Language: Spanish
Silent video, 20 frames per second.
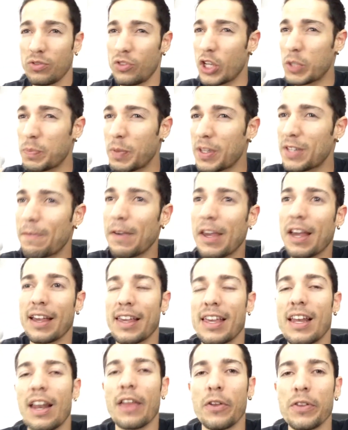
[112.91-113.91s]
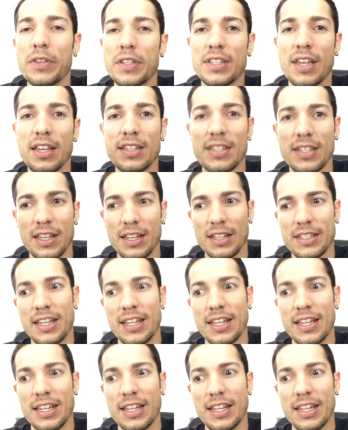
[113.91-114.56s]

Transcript: no especifica aquí en la noticia si,